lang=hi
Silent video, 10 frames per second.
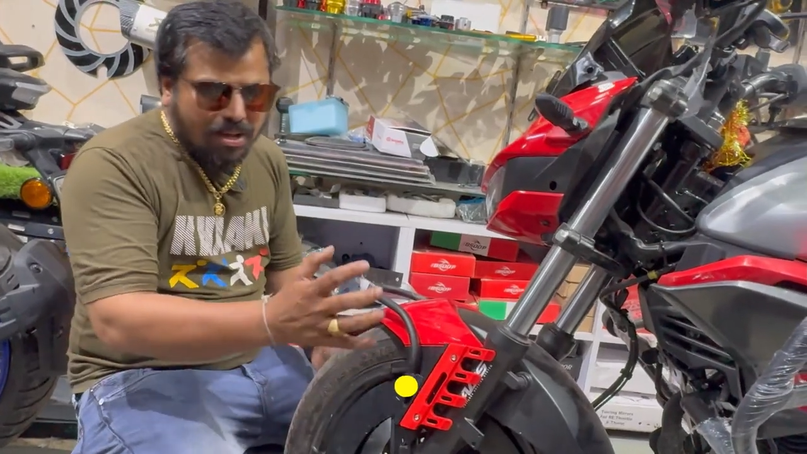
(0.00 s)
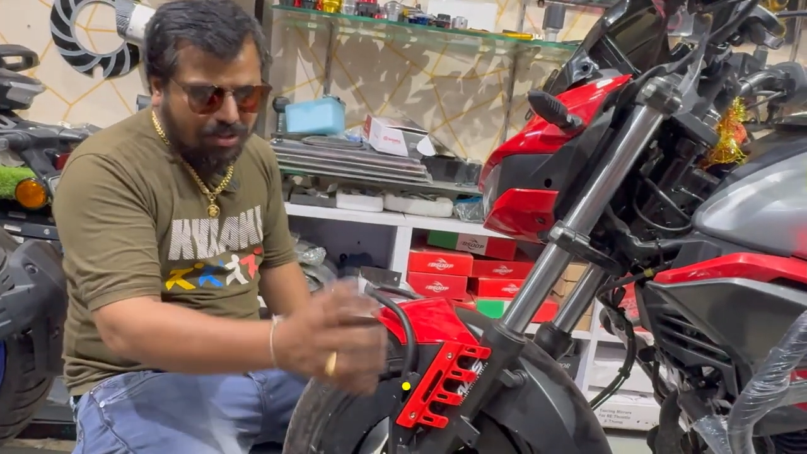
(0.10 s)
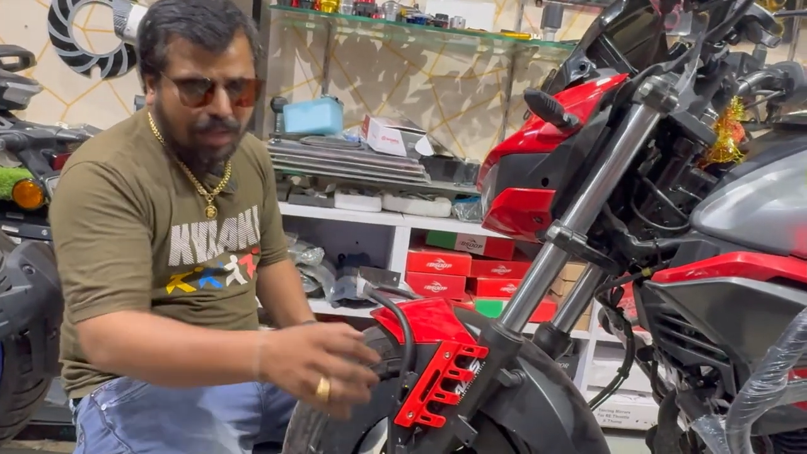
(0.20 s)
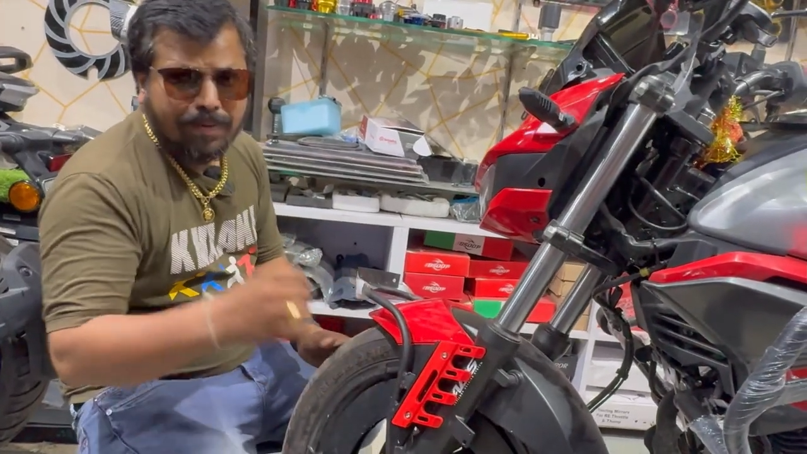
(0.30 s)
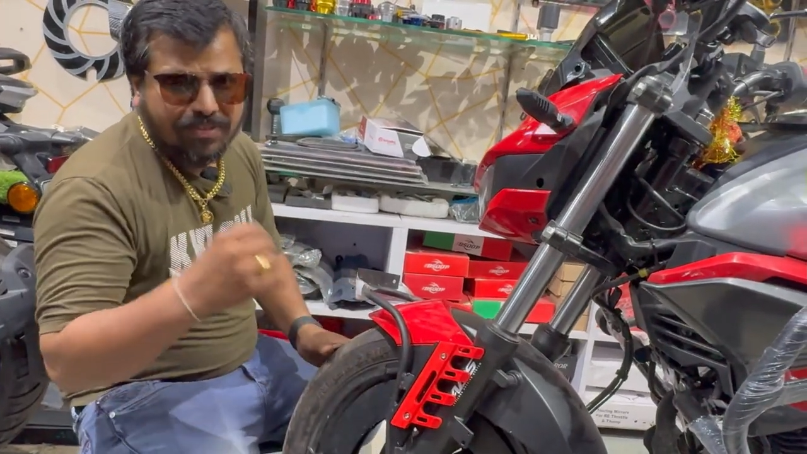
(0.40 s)

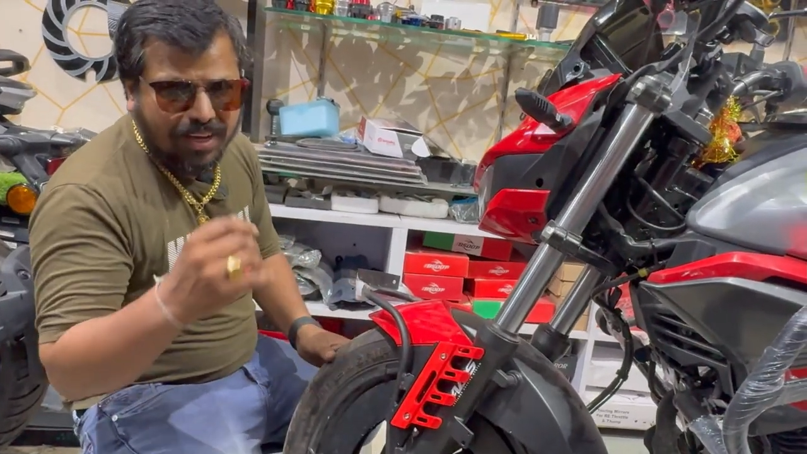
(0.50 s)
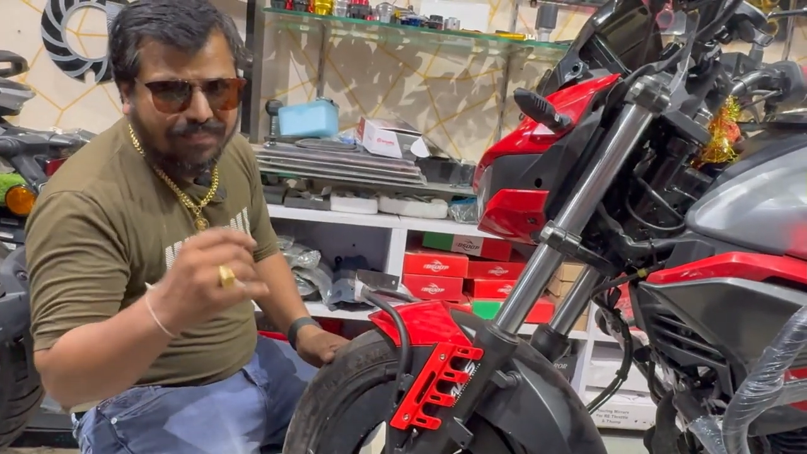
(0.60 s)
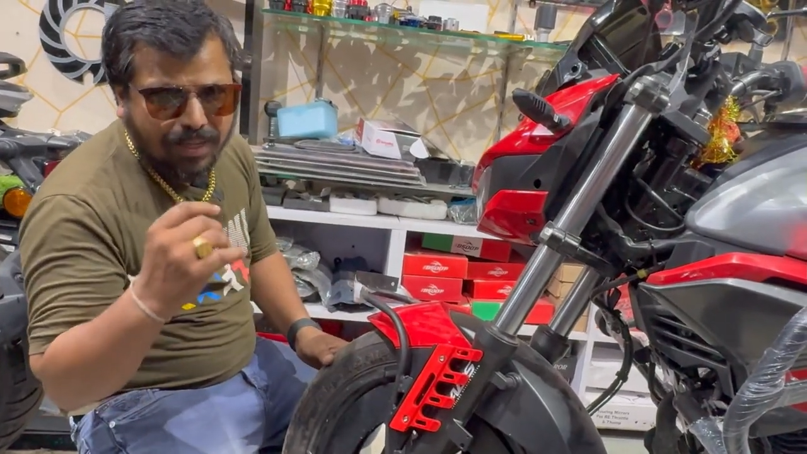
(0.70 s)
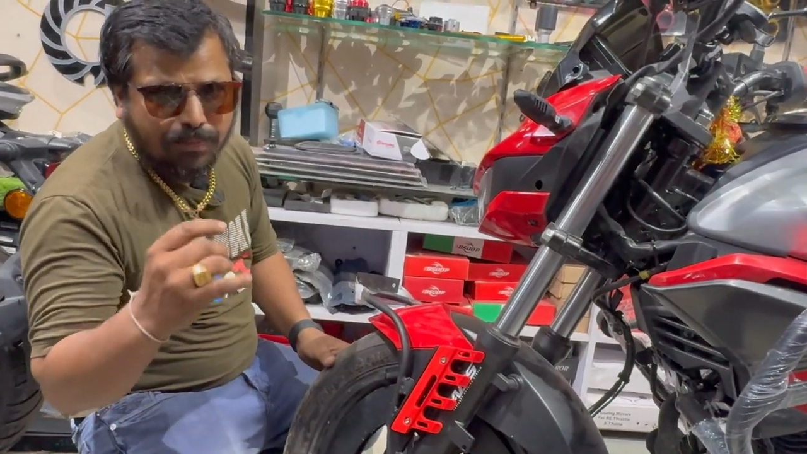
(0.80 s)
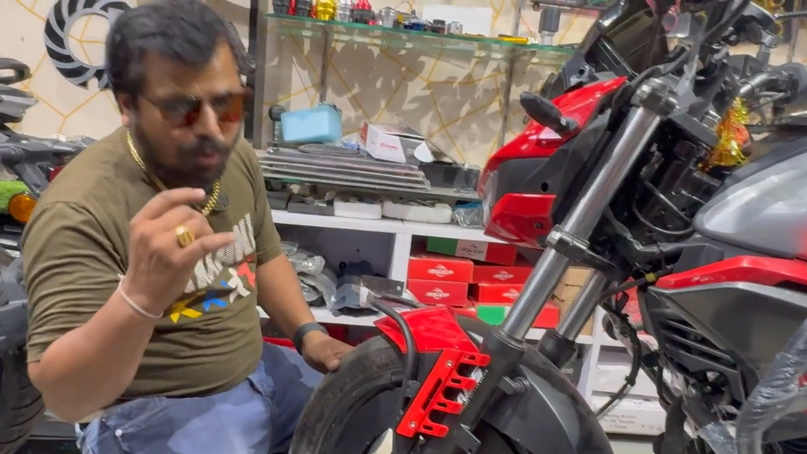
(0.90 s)
साथ में
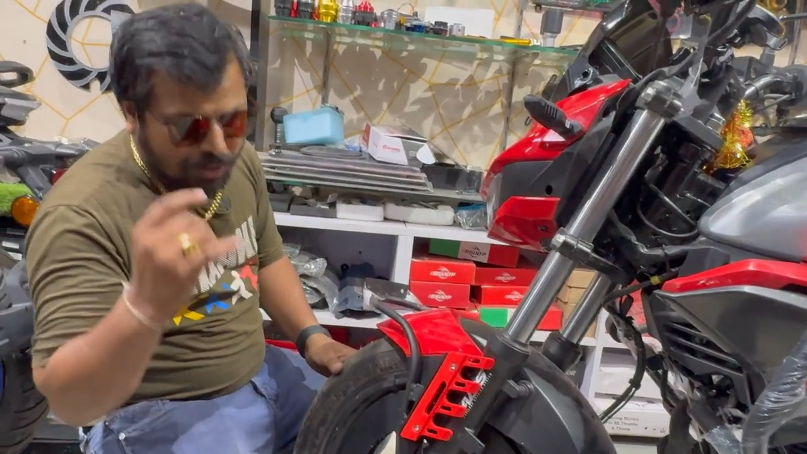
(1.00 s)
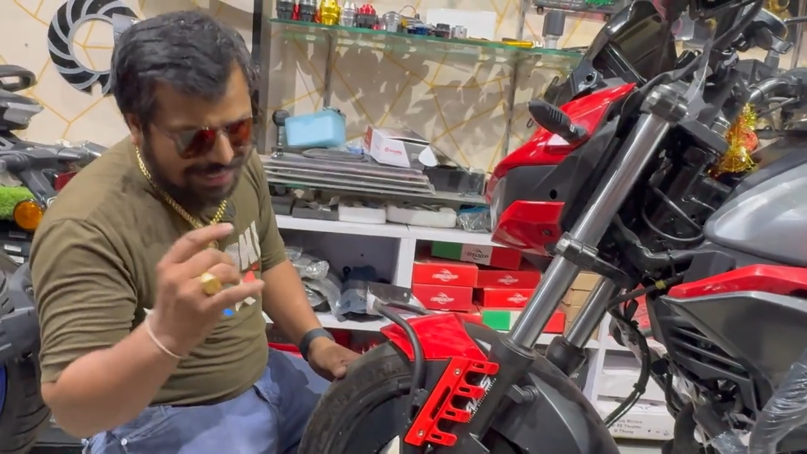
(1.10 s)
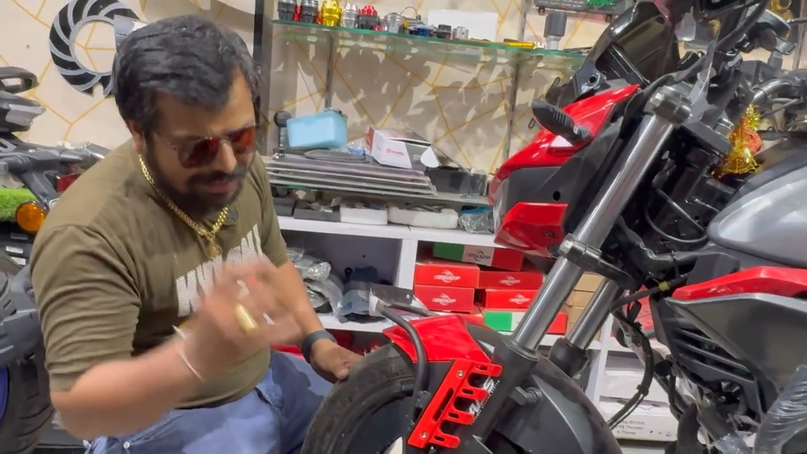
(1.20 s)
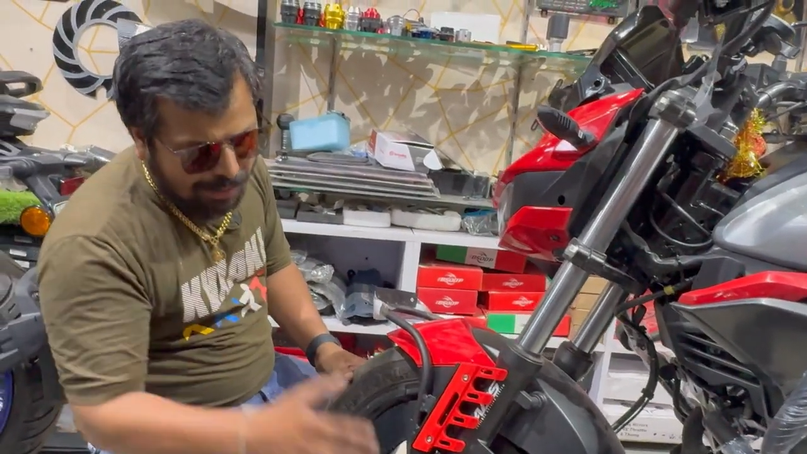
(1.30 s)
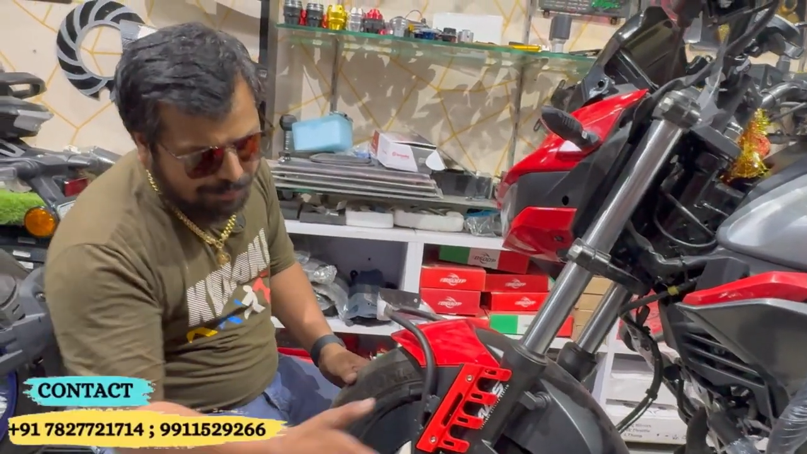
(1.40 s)
सेफ्टी भी हो
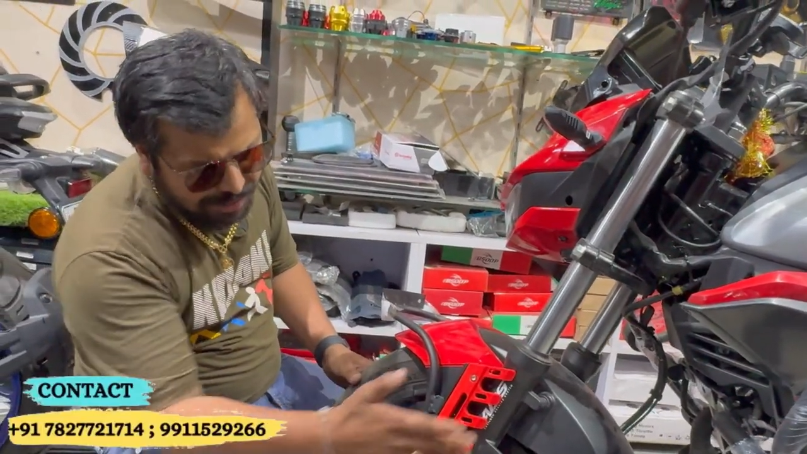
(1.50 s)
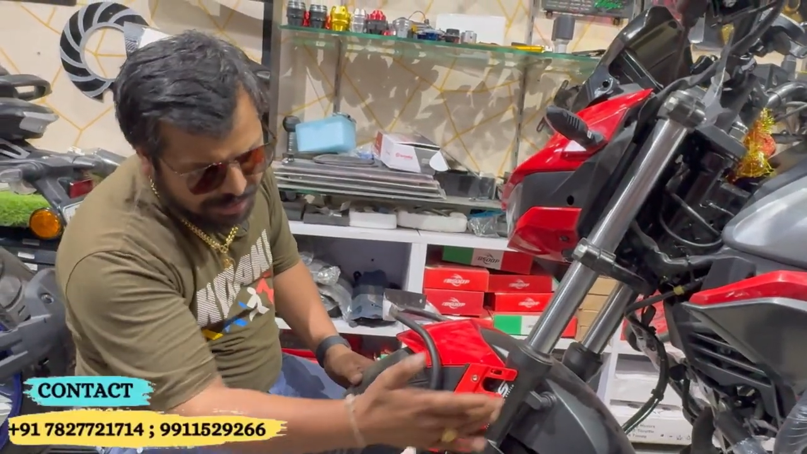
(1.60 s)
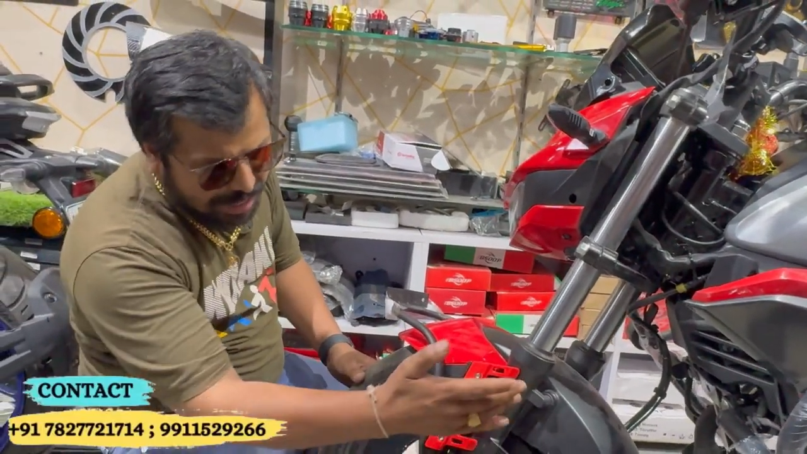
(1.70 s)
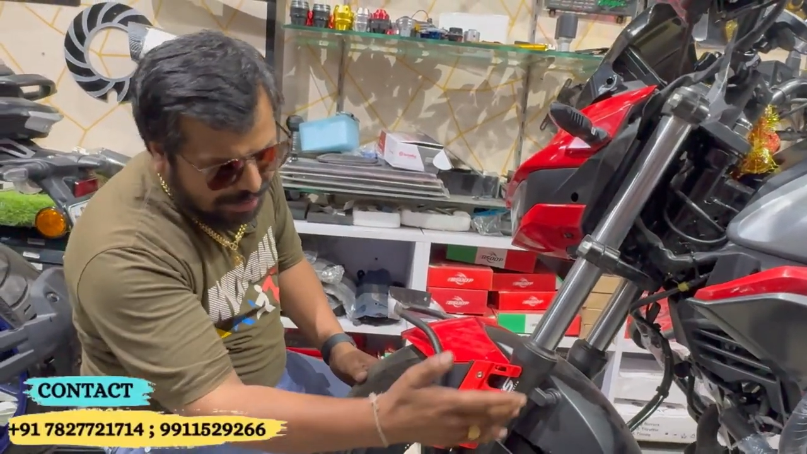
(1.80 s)
जाती है आपकी